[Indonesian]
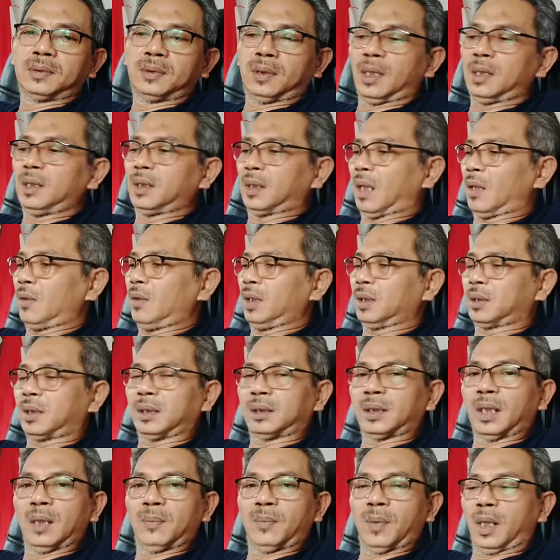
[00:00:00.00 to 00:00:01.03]
Lainnya kalau
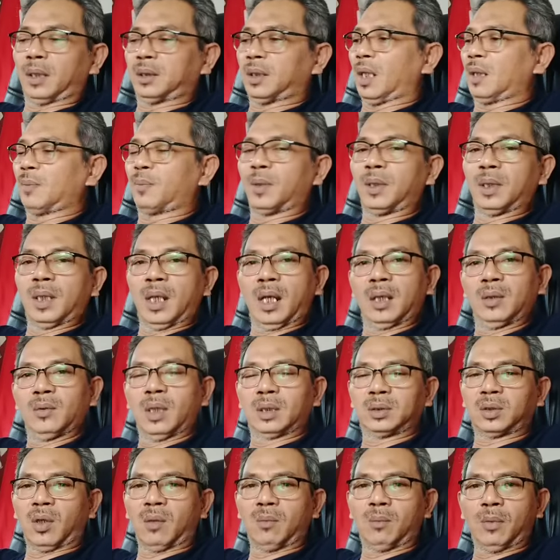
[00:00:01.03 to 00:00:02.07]
kita ibaratkan
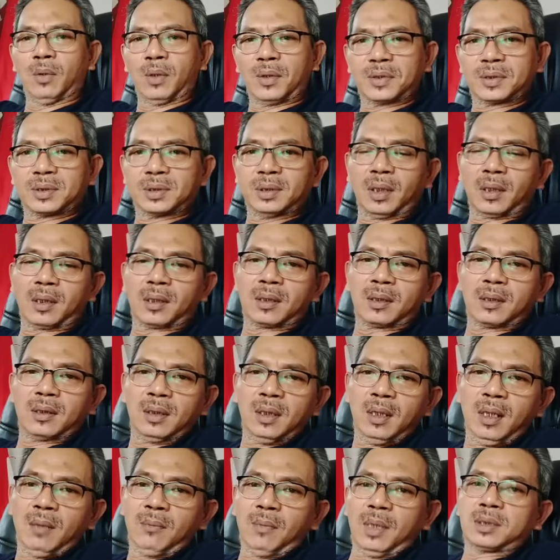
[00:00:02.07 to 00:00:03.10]
benalu atau
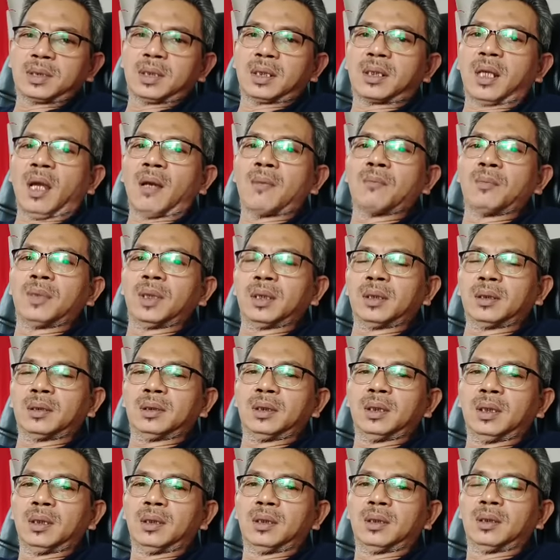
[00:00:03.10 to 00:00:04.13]
monster, masa
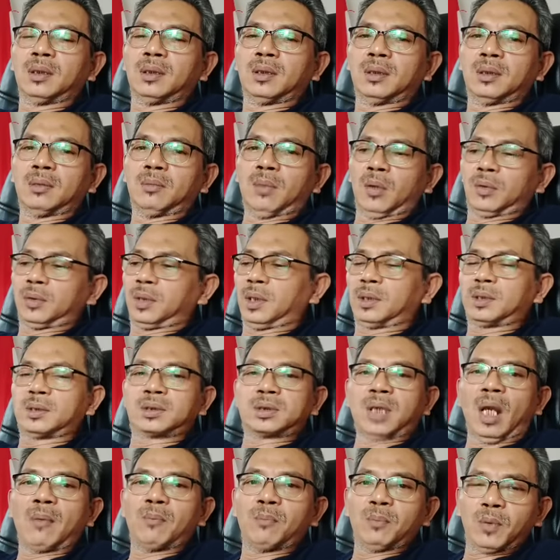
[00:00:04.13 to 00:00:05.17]
kambing Mau
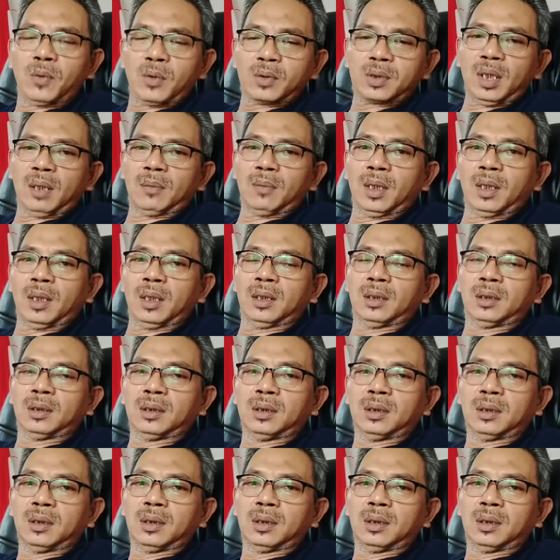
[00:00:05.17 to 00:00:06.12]
dicampur sama